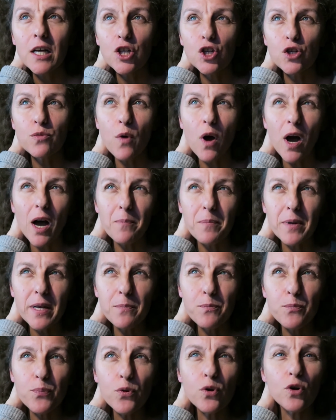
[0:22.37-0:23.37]
je me
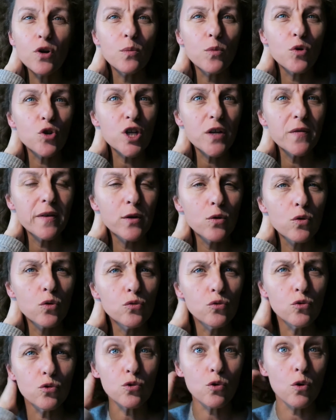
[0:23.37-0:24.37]
rappelais plus comment j'avais
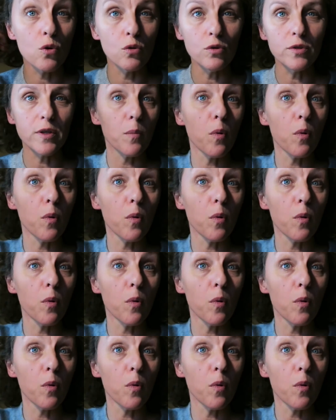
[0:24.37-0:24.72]
connu ce call.